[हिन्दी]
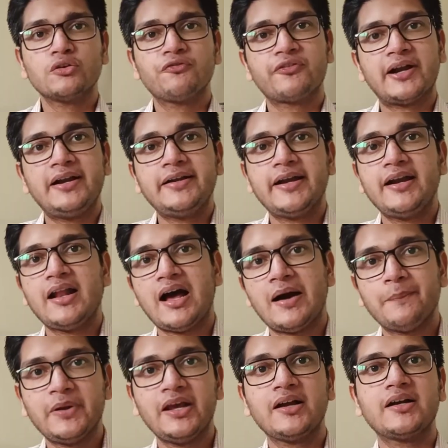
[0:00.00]
तो फ्रंट एंड
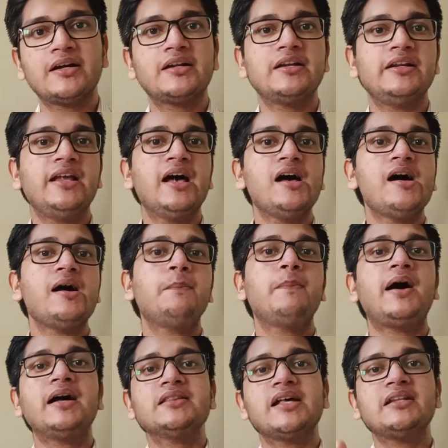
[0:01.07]
आपने कर लिया अब
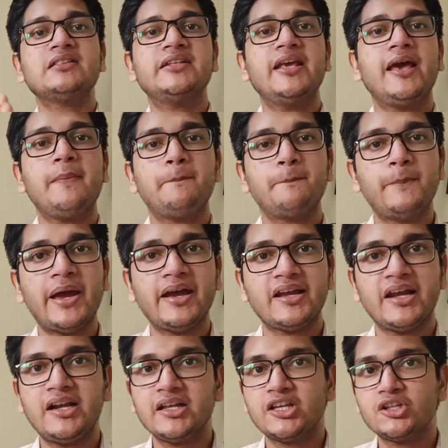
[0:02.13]
बात आती है
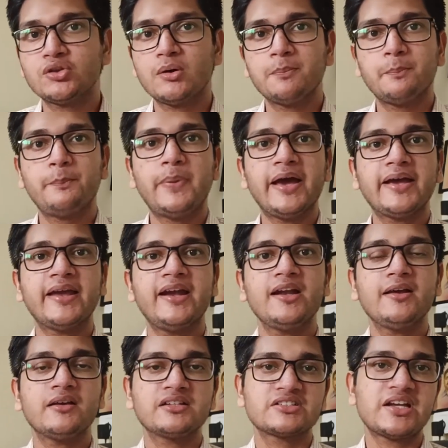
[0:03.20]
बैक एंड की तो बैक
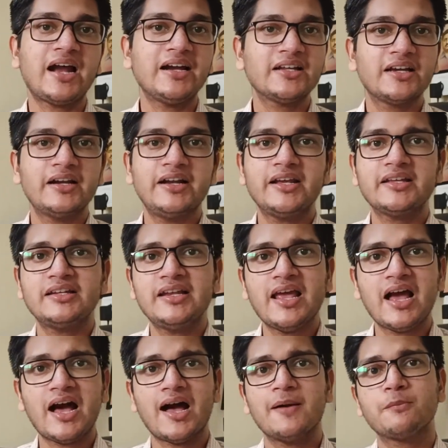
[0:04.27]
एंड स्टार्ट करने के
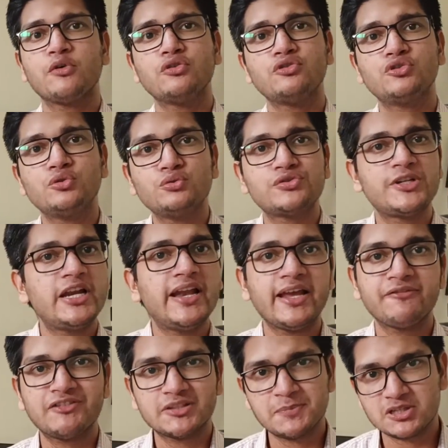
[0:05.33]
लिए आपको दूसरी
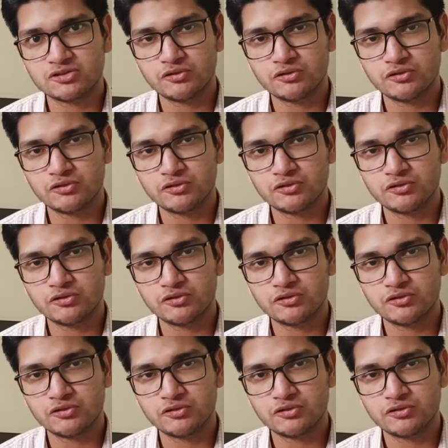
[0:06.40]
लैंग्वेज पे